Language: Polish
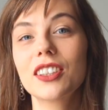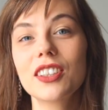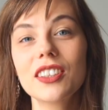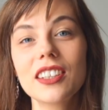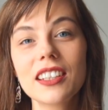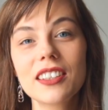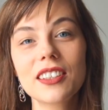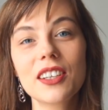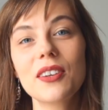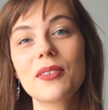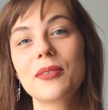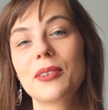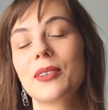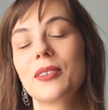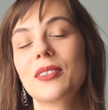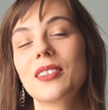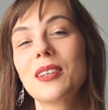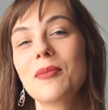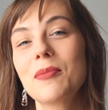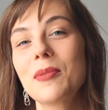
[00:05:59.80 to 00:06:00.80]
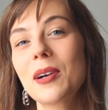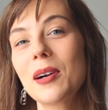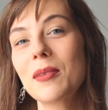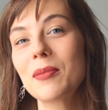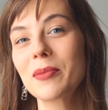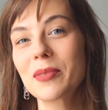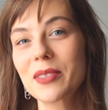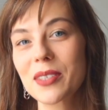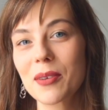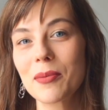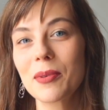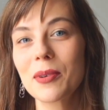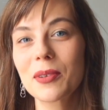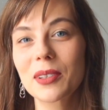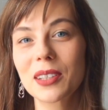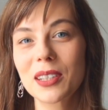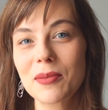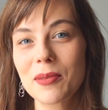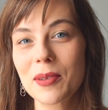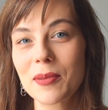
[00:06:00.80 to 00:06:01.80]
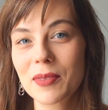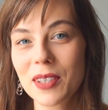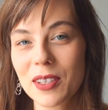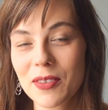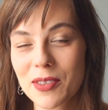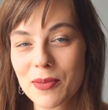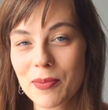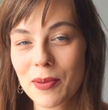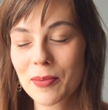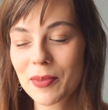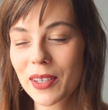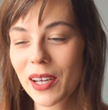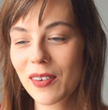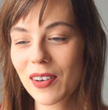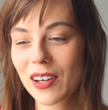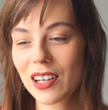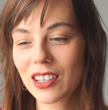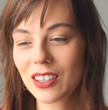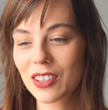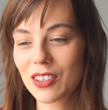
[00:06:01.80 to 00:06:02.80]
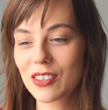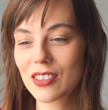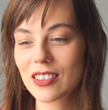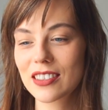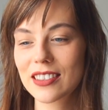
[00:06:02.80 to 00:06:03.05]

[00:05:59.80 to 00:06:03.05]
Dodatkowo, nie byłabym sobą, gdybym nie wspomniała o